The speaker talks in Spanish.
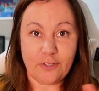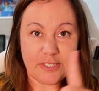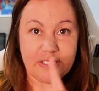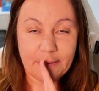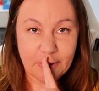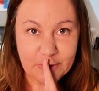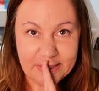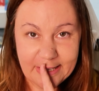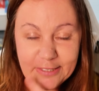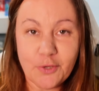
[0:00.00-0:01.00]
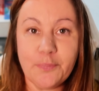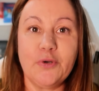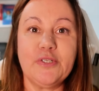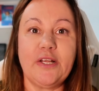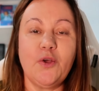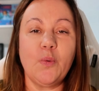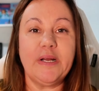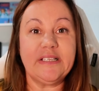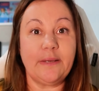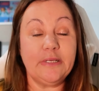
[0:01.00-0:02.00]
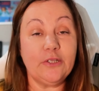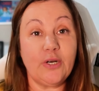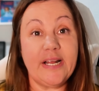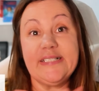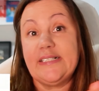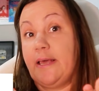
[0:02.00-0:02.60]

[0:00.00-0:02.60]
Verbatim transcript: No sé si había dado ese dato, pero nos salió 40 mil dólares